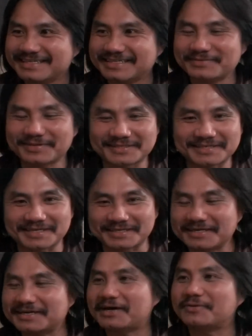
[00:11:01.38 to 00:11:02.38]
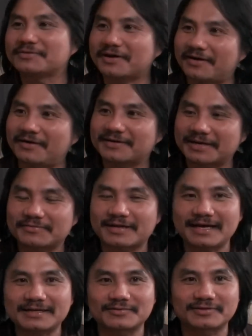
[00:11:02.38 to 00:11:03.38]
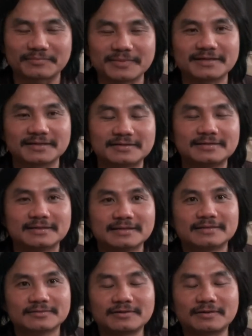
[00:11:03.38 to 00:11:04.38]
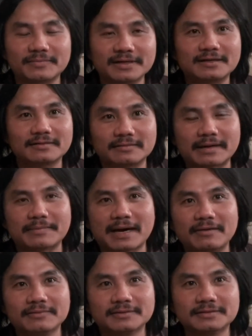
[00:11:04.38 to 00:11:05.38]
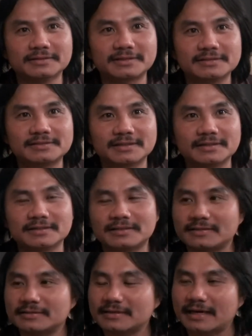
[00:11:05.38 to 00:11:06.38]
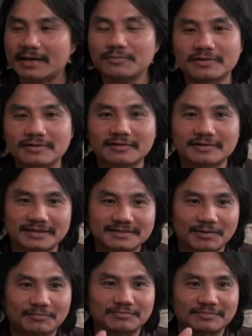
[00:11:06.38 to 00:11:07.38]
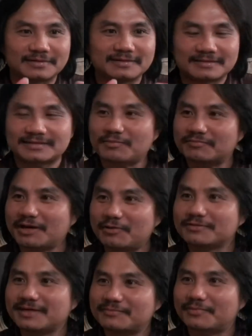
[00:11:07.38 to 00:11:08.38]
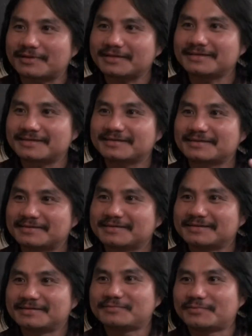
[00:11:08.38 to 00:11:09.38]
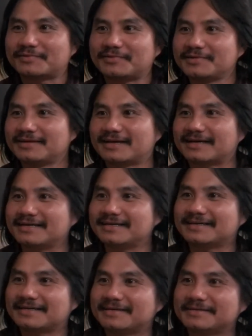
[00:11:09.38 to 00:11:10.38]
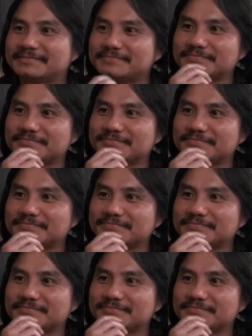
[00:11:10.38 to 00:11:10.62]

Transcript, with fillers: nhưng mà thật sự những cái rau cỏ, rau cát, tôi được biết những cái, tôi đọc biết những bài báo những người chiến sĩ hải quân đó có thể trồng trồng rau trên một cái, coi như là cái cái